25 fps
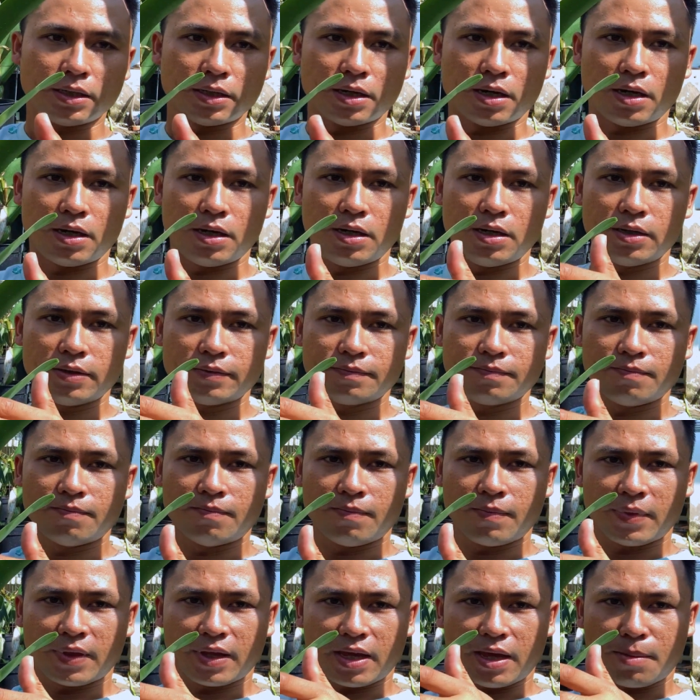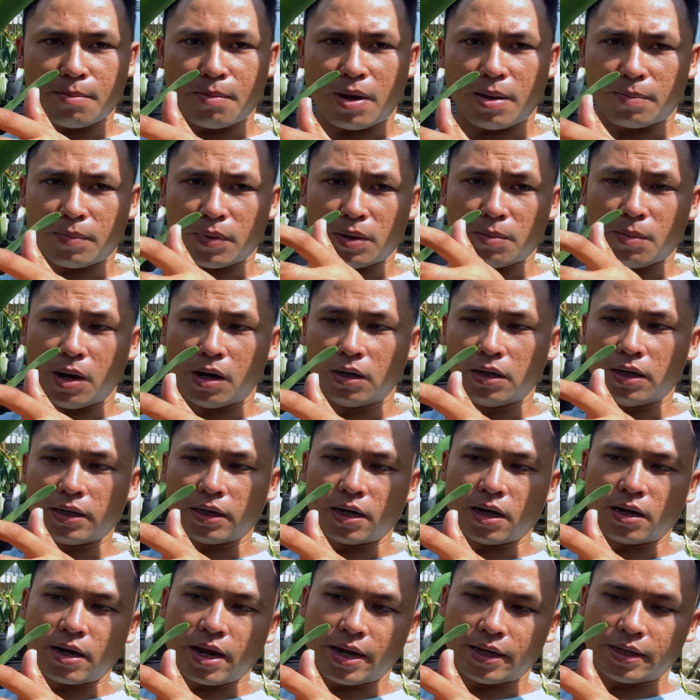Đó, cái mầm nó bự lên
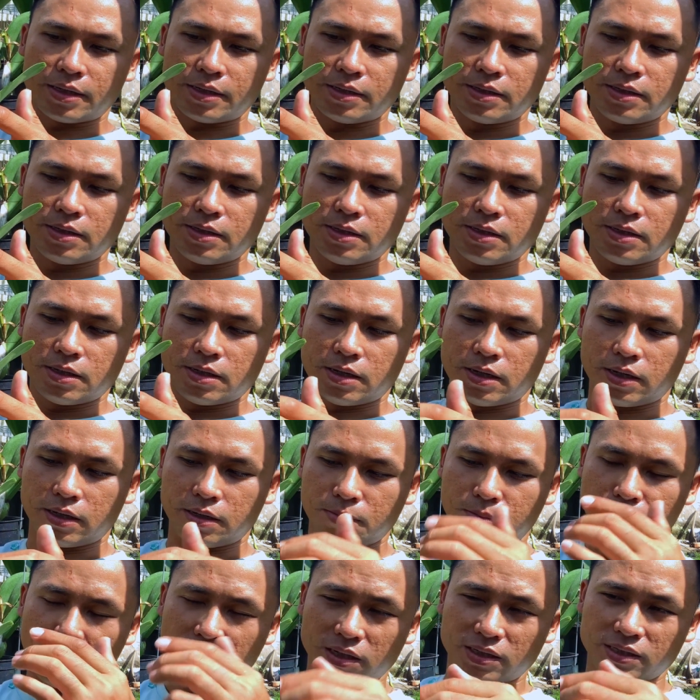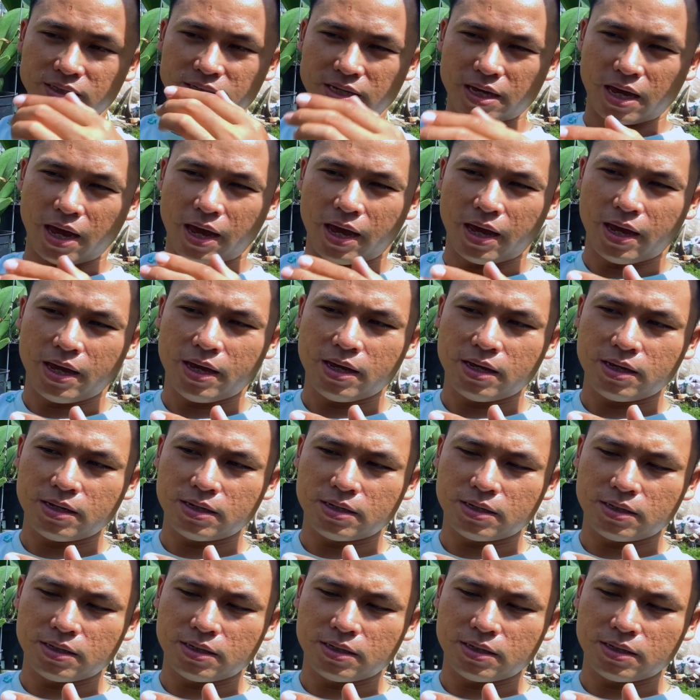cỡ này thì mình sẽ